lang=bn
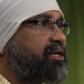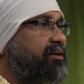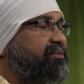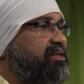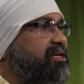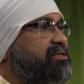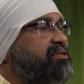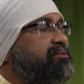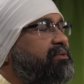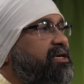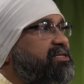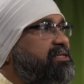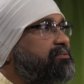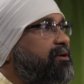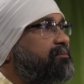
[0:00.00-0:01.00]
এটা আমি দেখছি
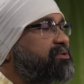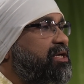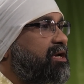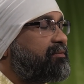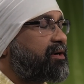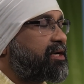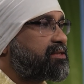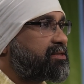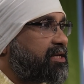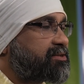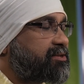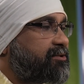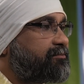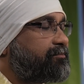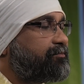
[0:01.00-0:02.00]
ম্যাক্সিমাম যারা আমার কাছে
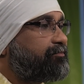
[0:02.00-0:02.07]
আসেন